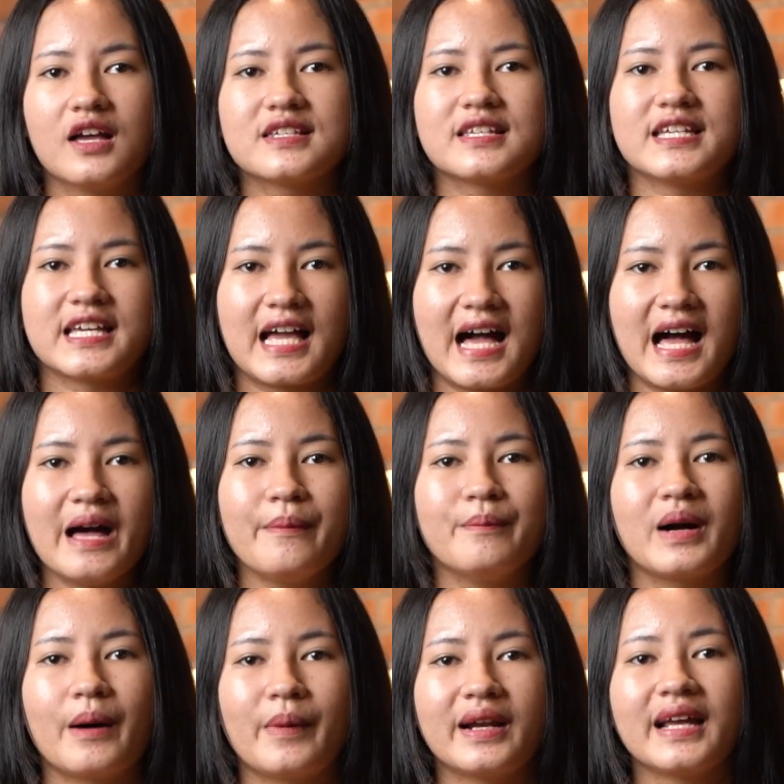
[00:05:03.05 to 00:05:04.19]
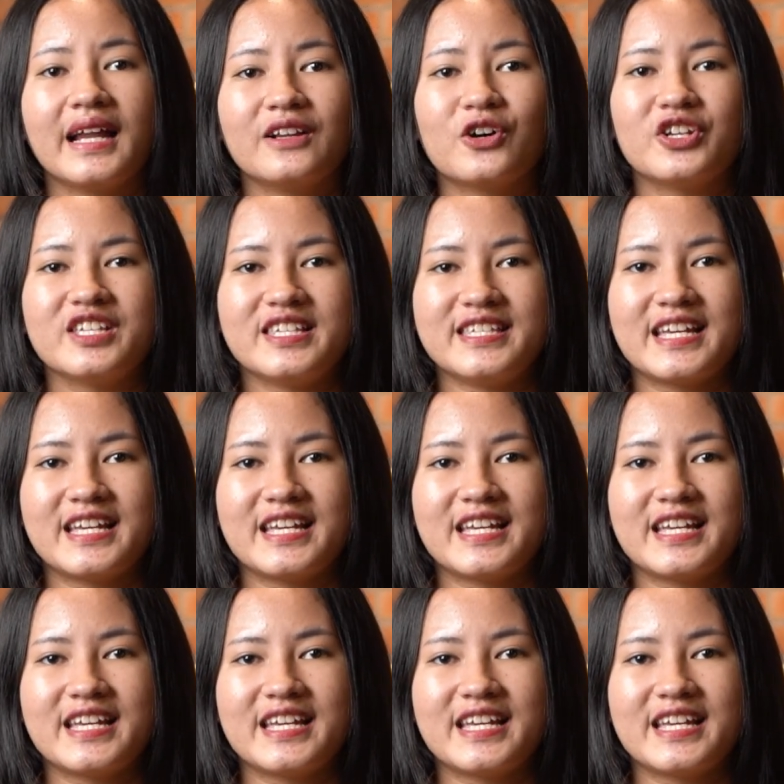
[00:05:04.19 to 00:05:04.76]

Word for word: sehingga mengamankan kondisi